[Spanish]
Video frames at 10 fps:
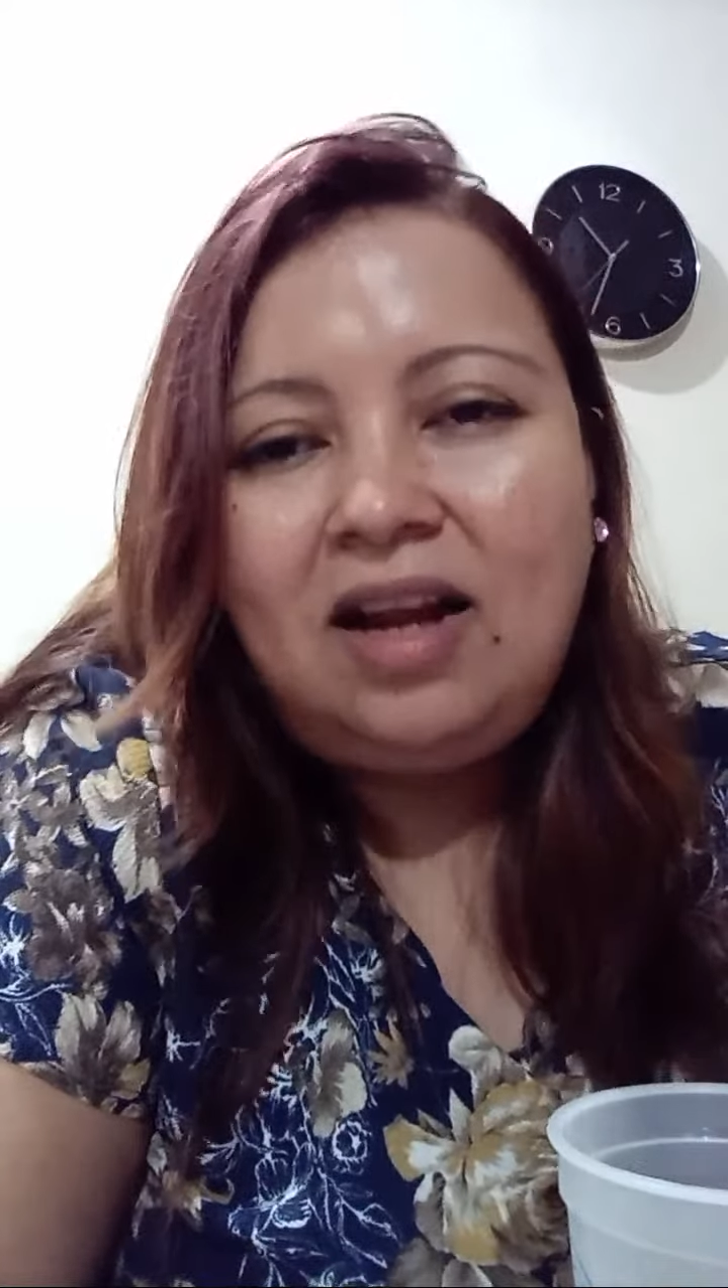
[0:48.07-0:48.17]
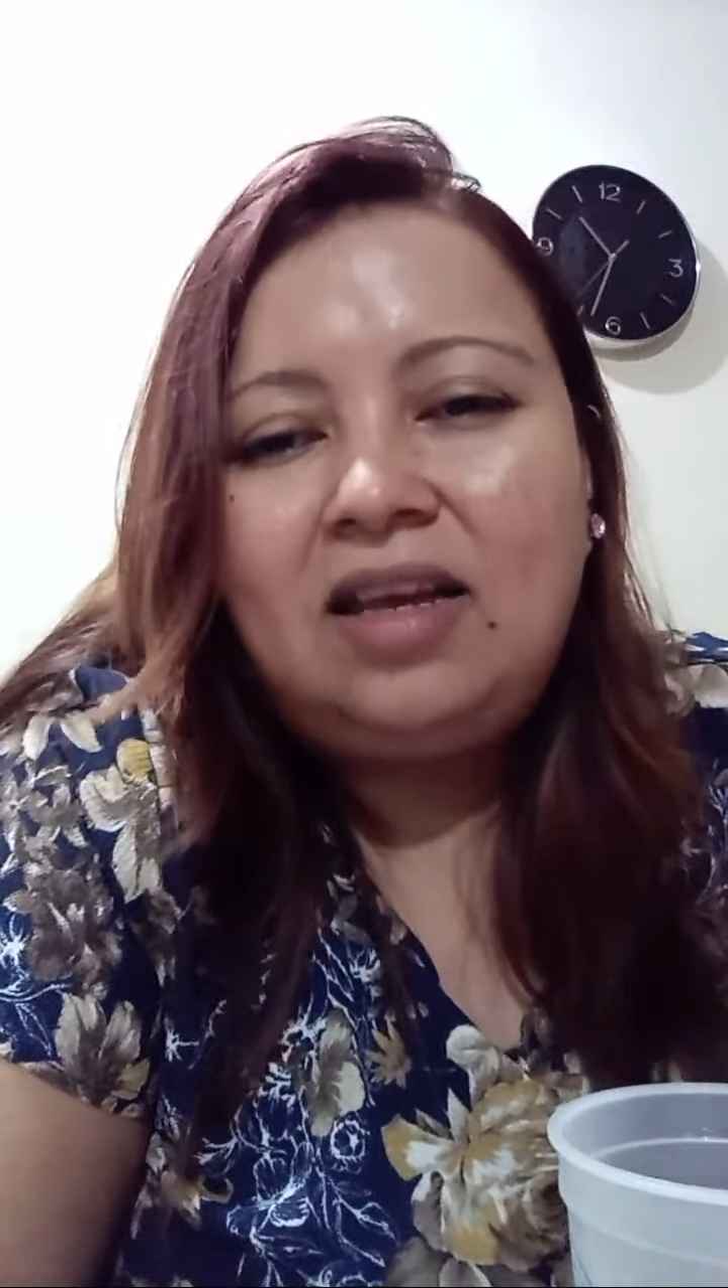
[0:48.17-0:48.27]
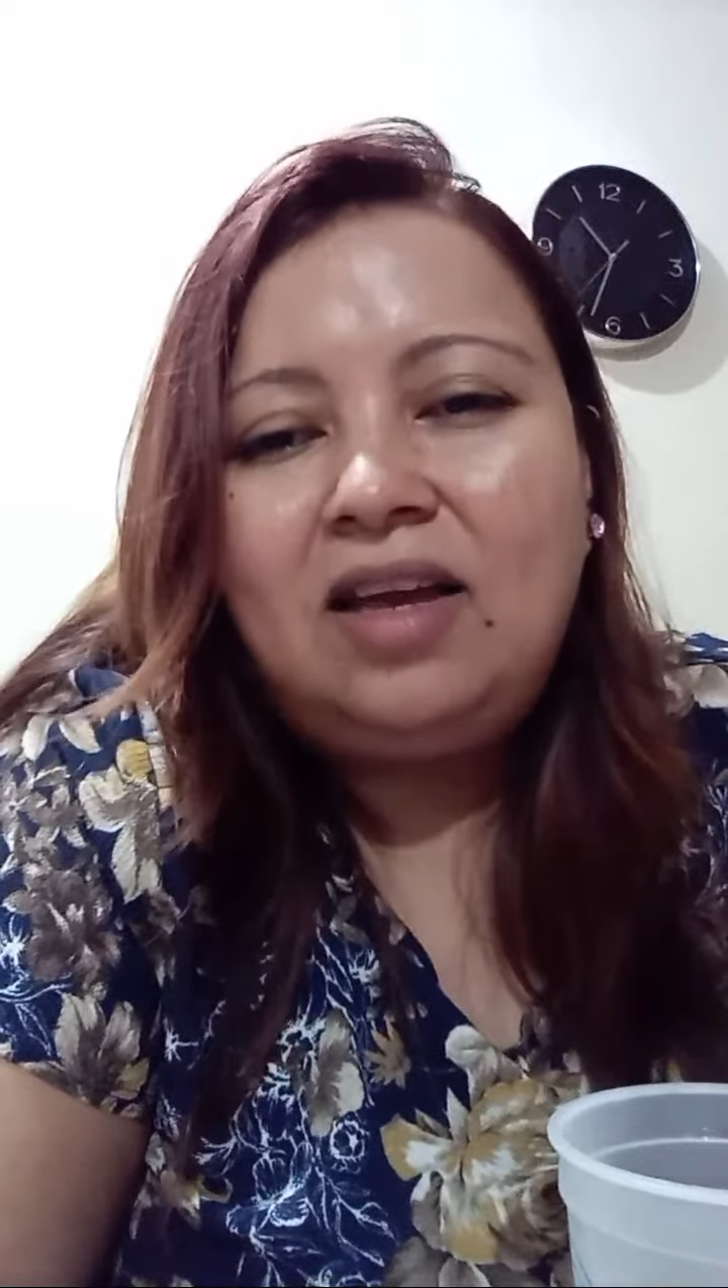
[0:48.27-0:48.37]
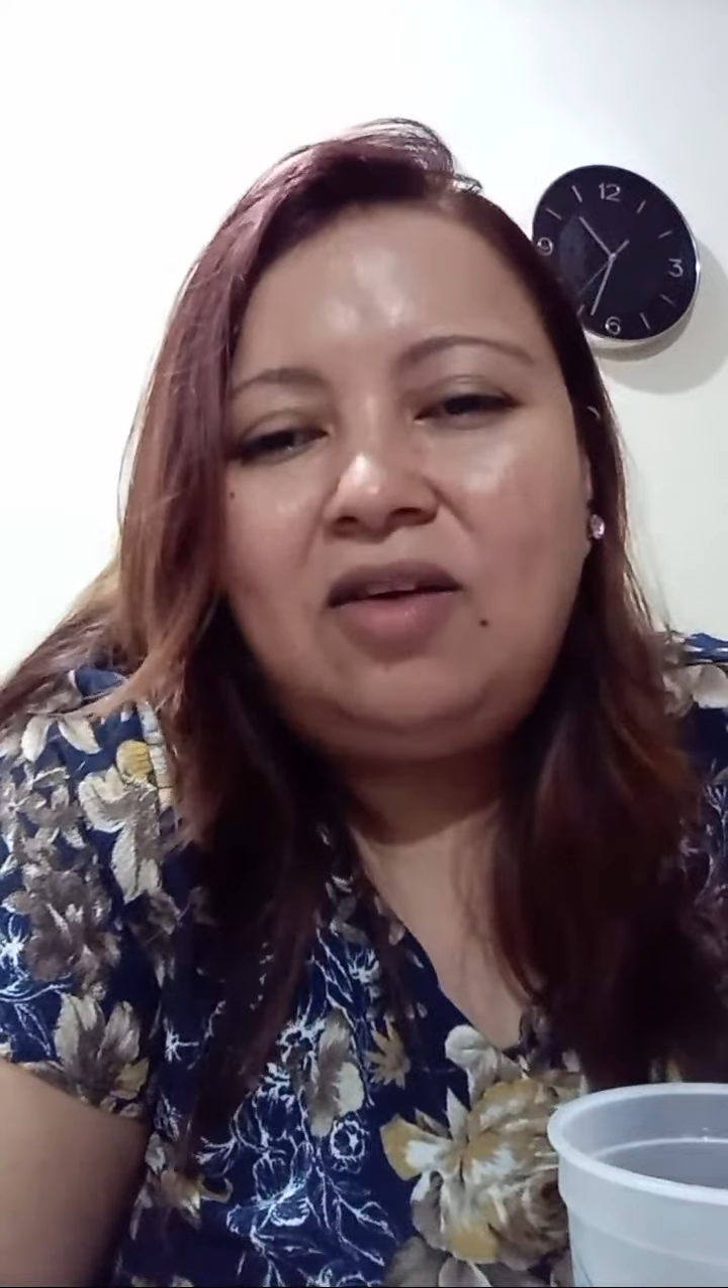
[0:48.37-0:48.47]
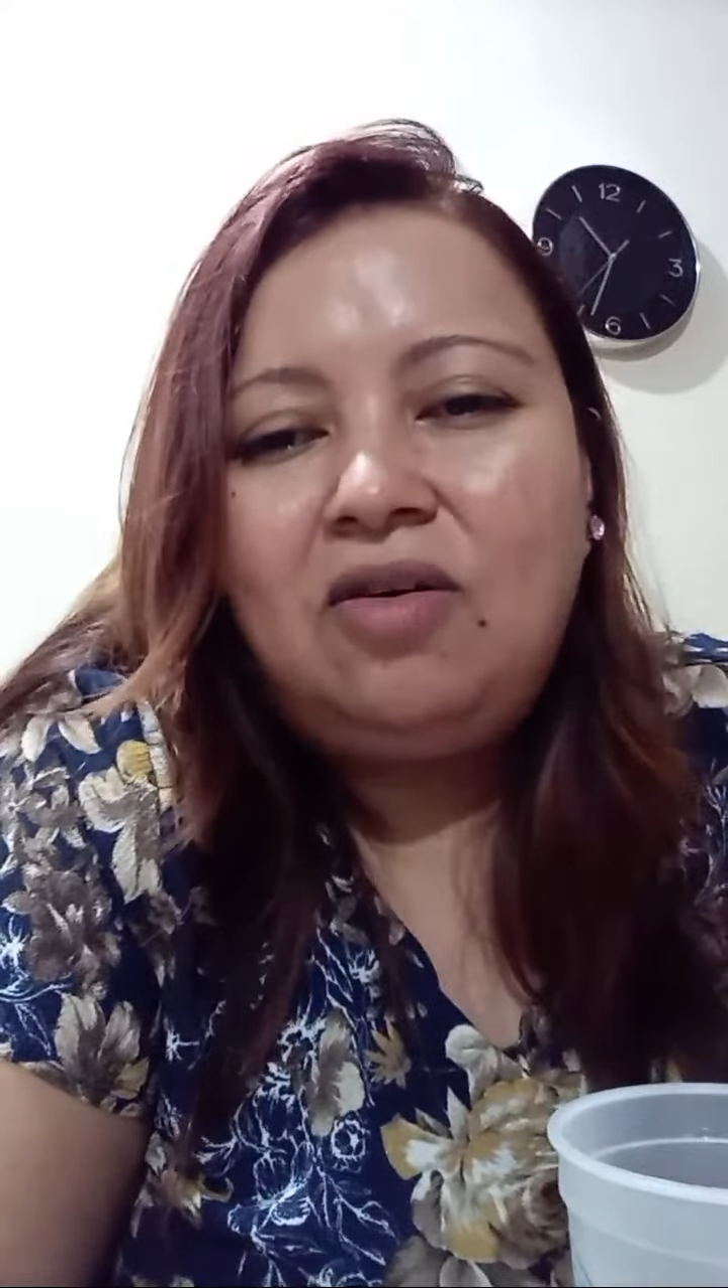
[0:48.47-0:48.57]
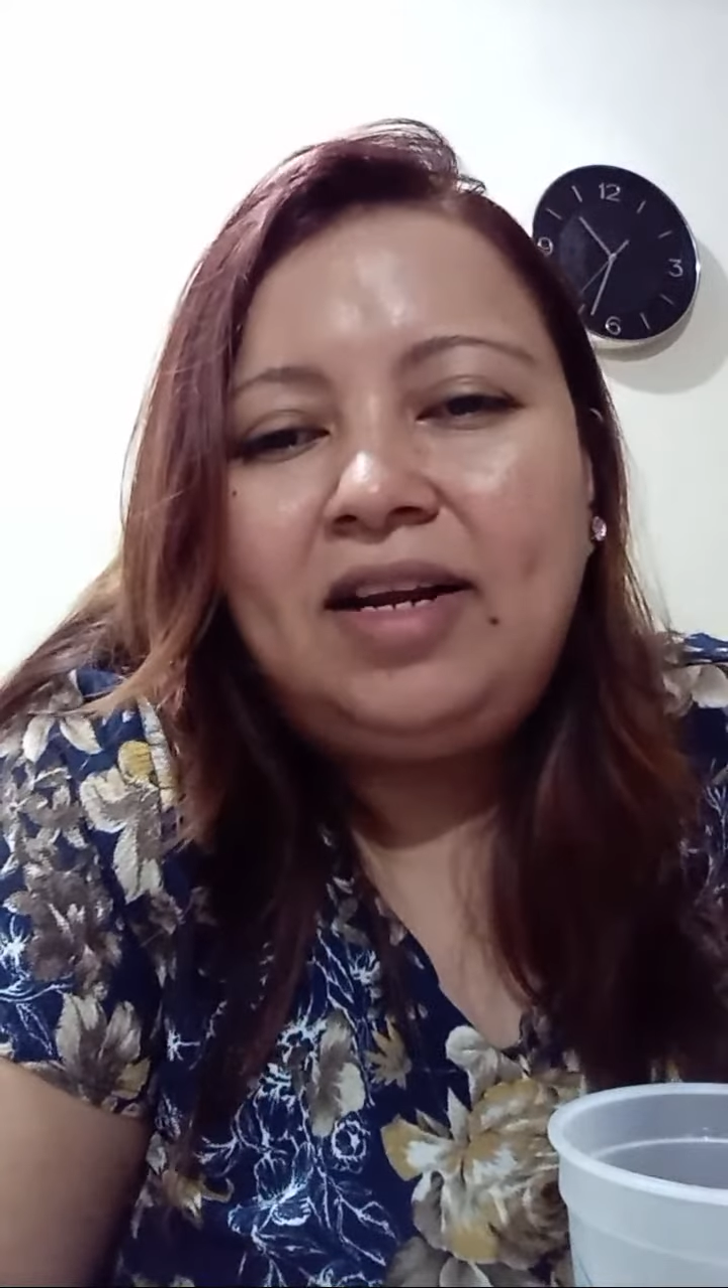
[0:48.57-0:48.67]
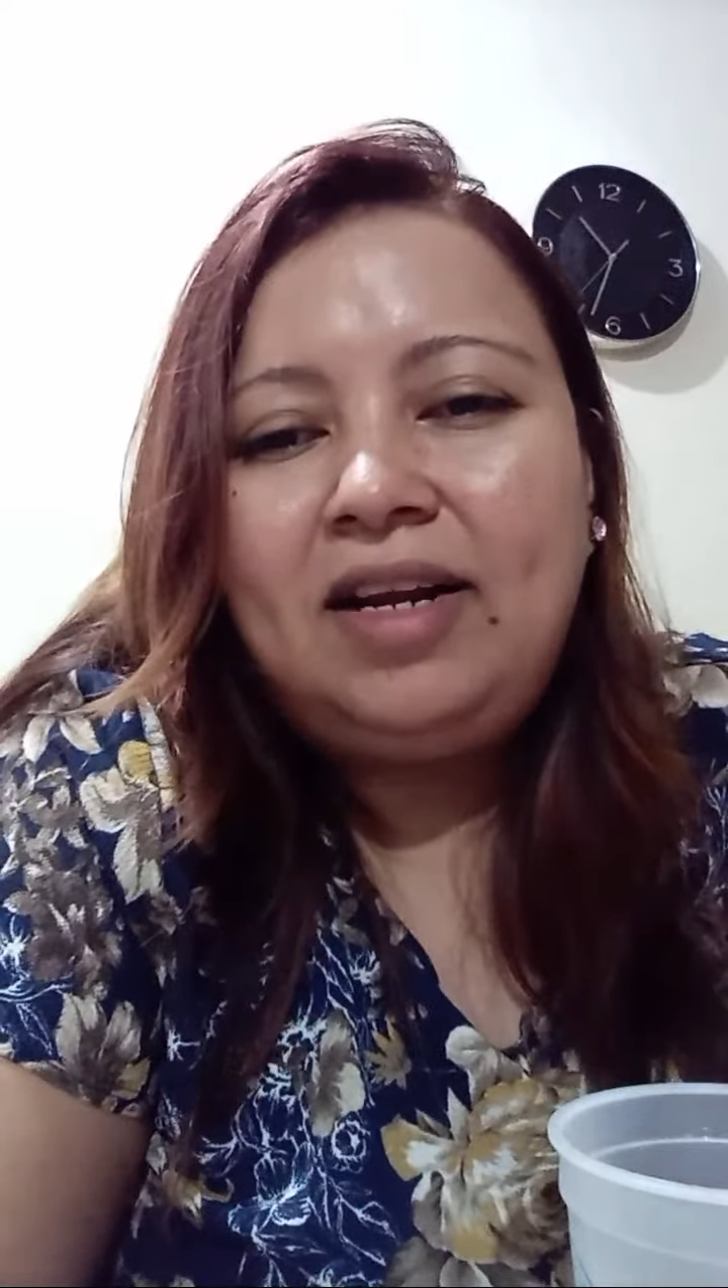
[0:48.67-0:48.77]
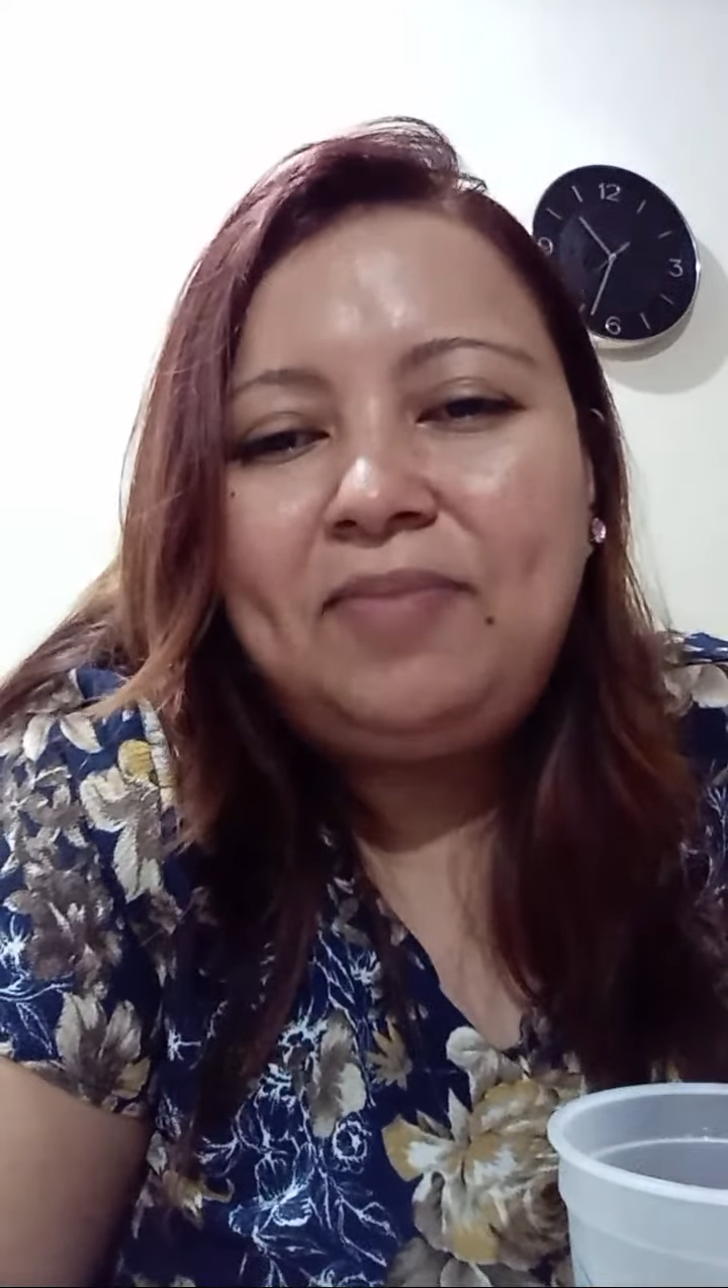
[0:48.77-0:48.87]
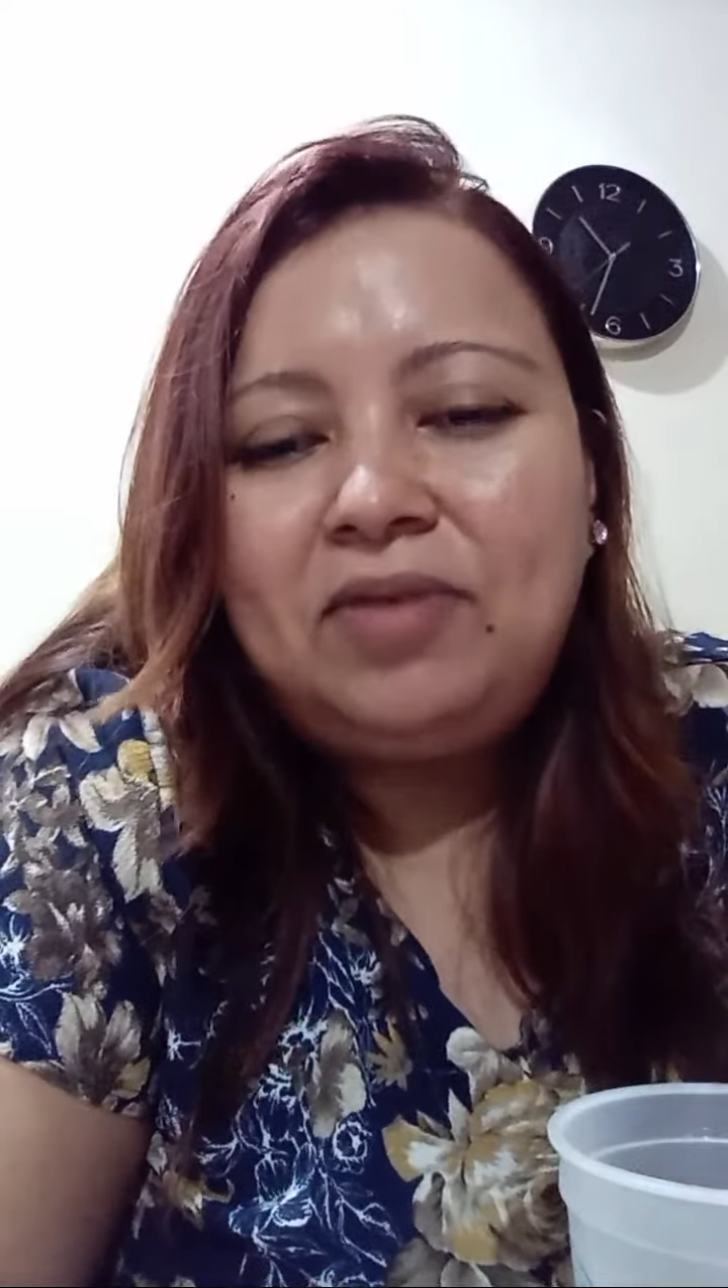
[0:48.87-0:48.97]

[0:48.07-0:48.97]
Aquí con gripe